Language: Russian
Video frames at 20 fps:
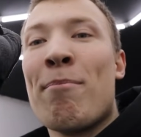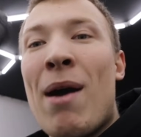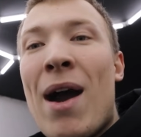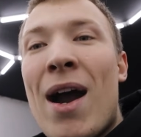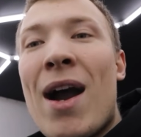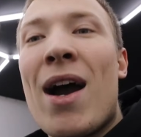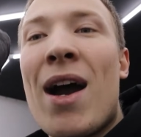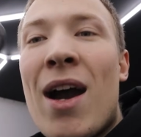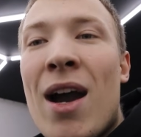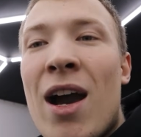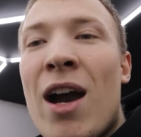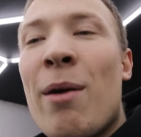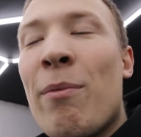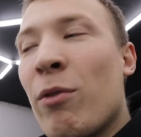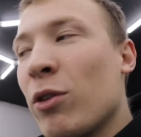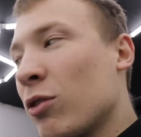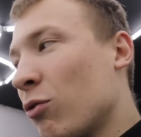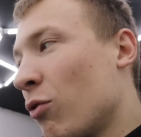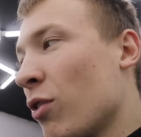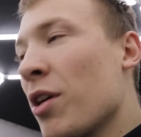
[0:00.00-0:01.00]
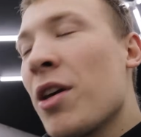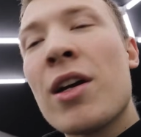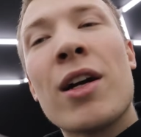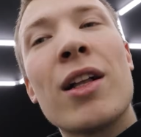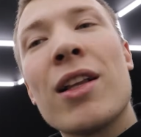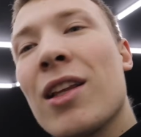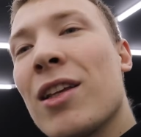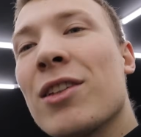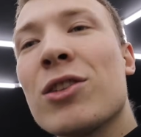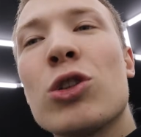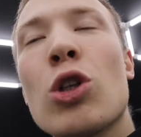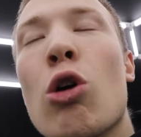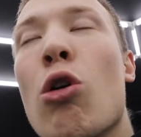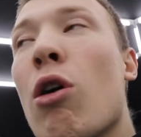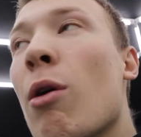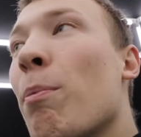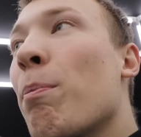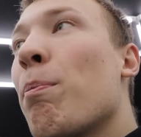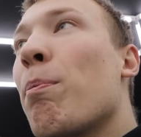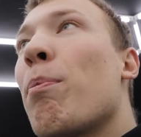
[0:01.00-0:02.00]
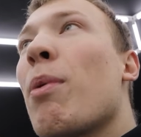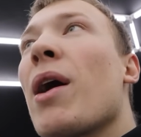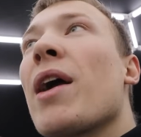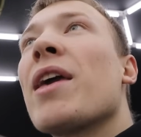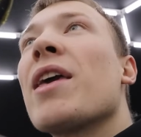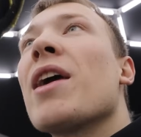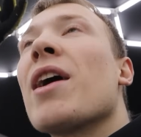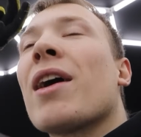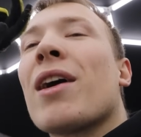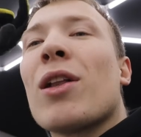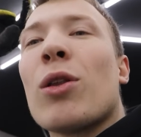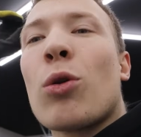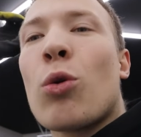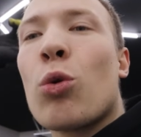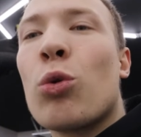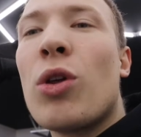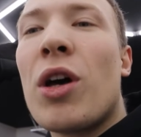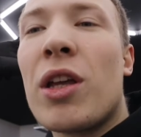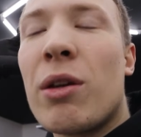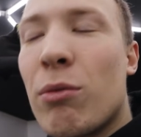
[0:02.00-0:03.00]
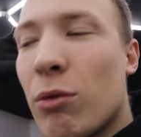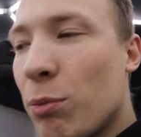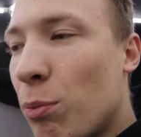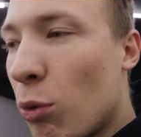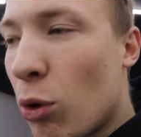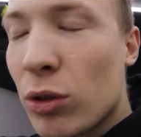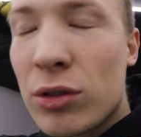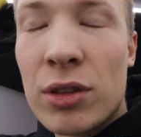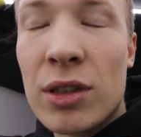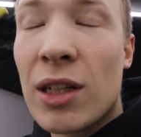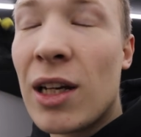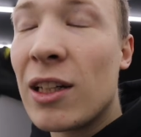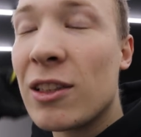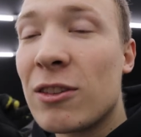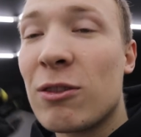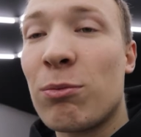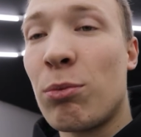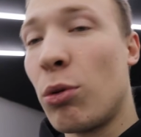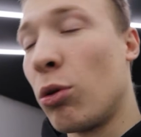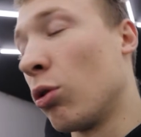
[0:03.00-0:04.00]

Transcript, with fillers: ба, вот выехал из дома, поехал куда-нибудь, просто газ в